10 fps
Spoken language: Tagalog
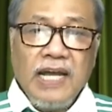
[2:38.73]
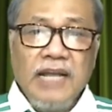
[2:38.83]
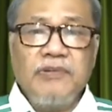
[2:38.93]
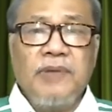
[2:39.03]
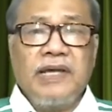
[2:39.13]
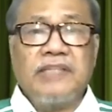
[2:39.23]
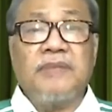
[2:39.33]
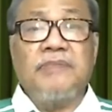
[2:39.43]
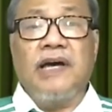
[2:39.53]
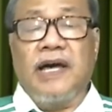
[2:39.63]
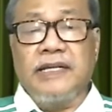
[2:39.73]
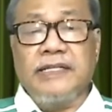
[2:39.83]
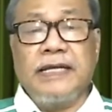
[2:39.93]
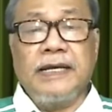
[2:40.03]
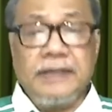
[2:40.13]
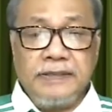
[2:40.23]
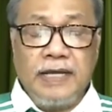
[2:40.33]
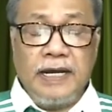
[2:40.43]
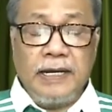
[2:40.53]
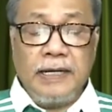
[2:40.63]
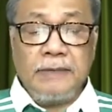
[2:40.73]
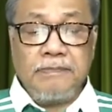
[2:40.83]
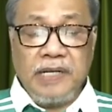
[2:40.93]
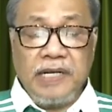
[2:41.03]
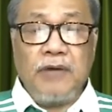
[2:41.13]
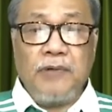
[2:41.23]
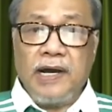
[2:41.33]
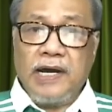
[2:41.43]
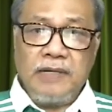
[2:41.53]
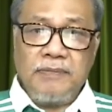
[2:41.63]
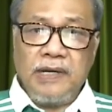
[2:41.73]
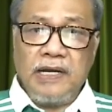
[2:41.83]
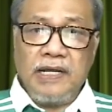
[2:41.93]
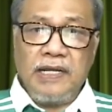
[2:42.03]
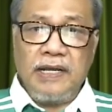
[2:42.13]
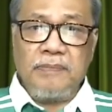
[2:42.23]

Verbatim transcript: Alam niyo may kasabihan na pinangawakan ng mga